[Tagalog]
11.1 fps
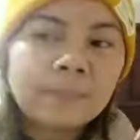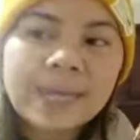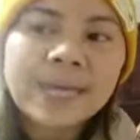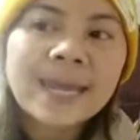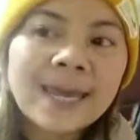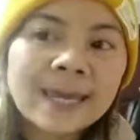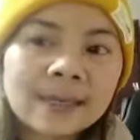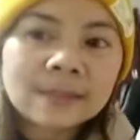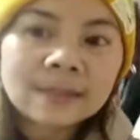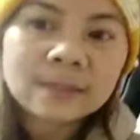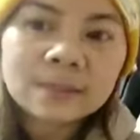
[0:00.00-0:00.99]
Mare,
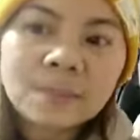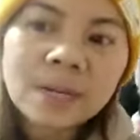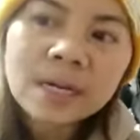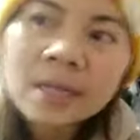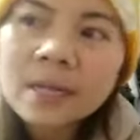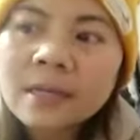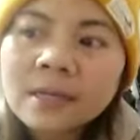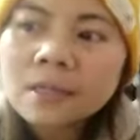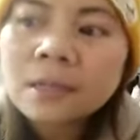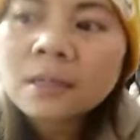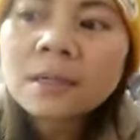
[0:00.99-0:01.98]

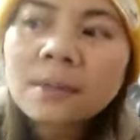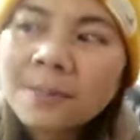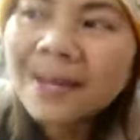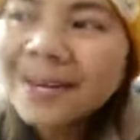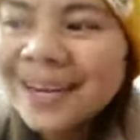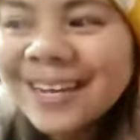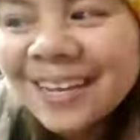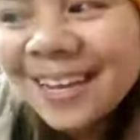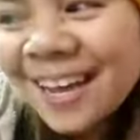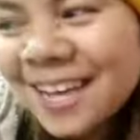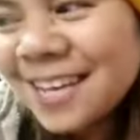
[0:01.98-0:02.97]
Mare, Ah. Mare,
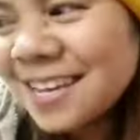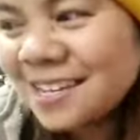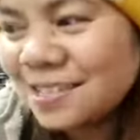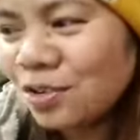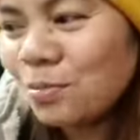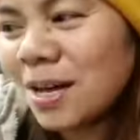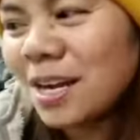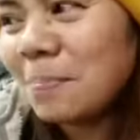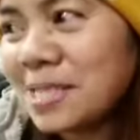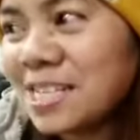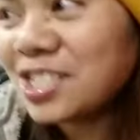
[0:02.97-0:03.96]
ay, naku Mare,
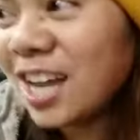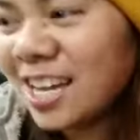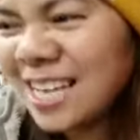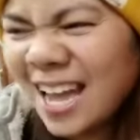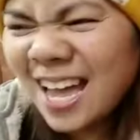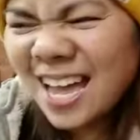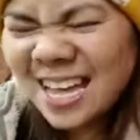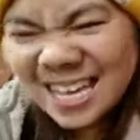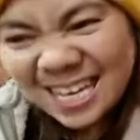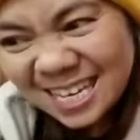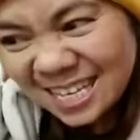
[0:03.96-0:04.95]
pasensya ka na ha.
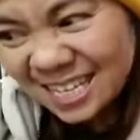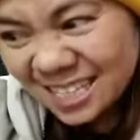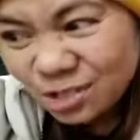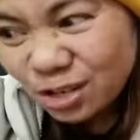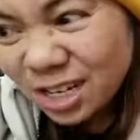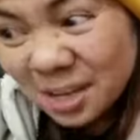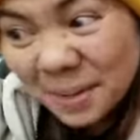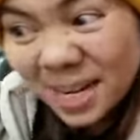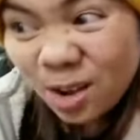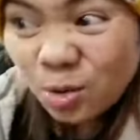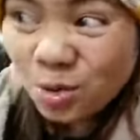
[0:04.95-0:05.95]
Eh, dito na
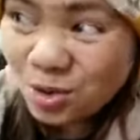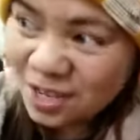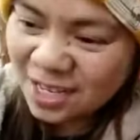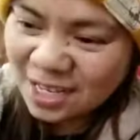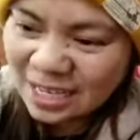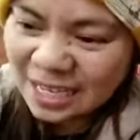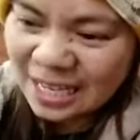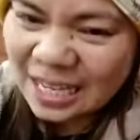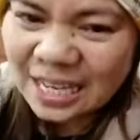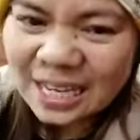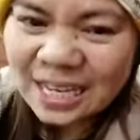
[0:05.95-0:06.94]
naman ako.
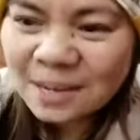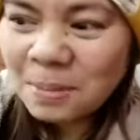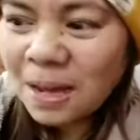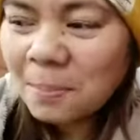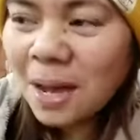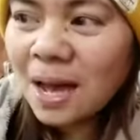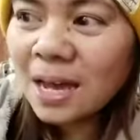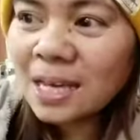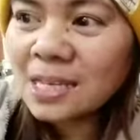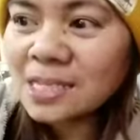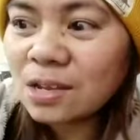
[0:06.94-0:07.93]
Eh, baka
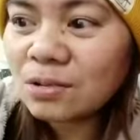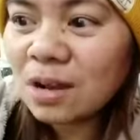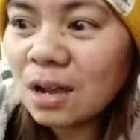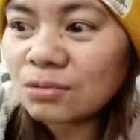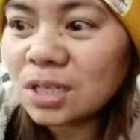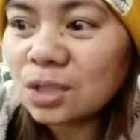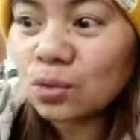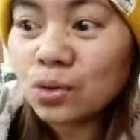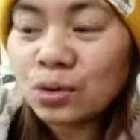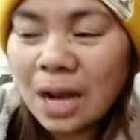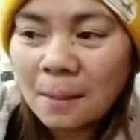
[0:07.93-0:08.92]
makakahingi sa'yo ng kaunting
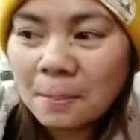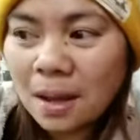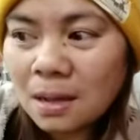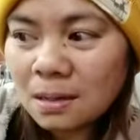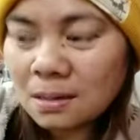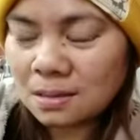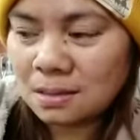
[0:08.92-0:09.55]
tuyo lamang.